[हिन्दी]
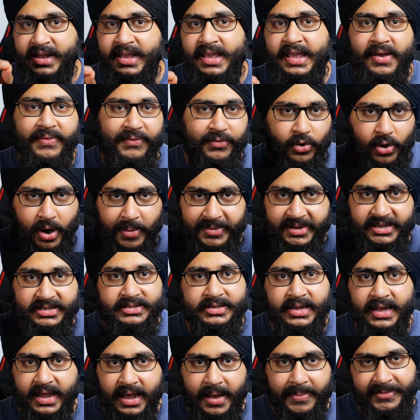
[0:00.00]
लगी हैं वो आपके
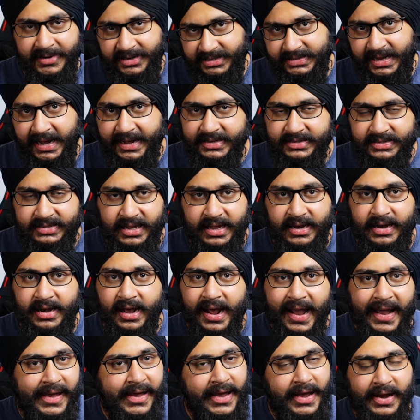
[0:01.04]
सही आपने साइज की
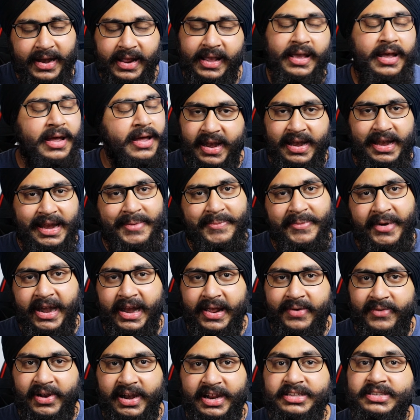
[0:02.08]
लगाई है चाहिए नहीं मेरे लिए
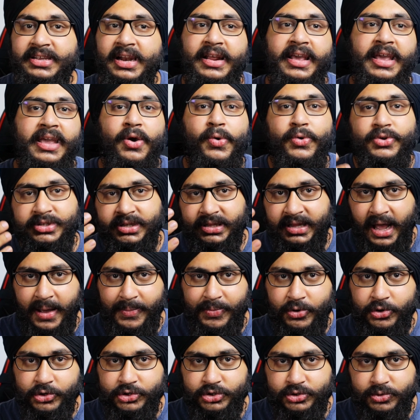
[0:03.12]
मीडियम वाली चल गई हो सकता है
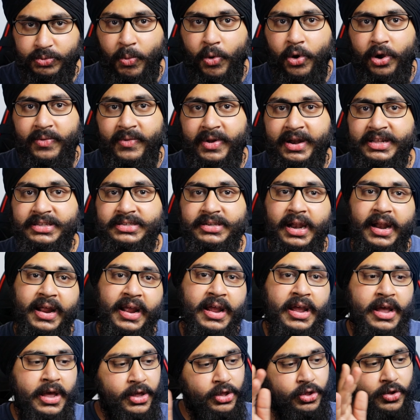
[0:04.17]
आपको स्मॉल वाली चले
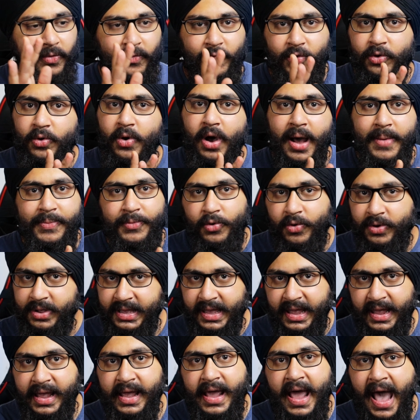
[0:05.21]
तो वो आपको
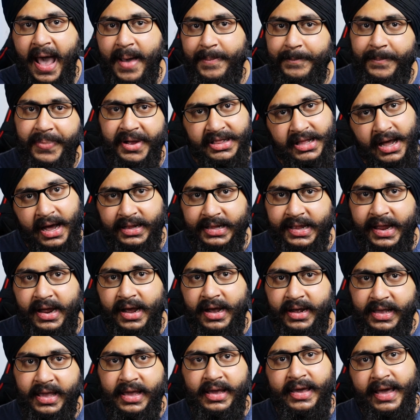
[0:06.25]
ये ऐप बता देगा
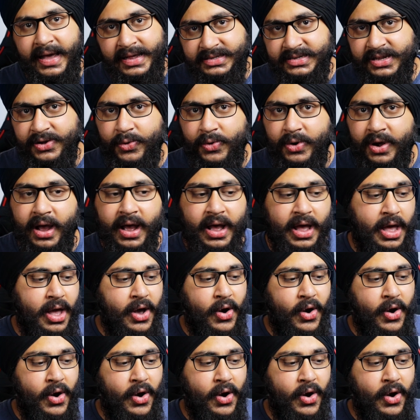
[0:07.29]
कि कैसे होगा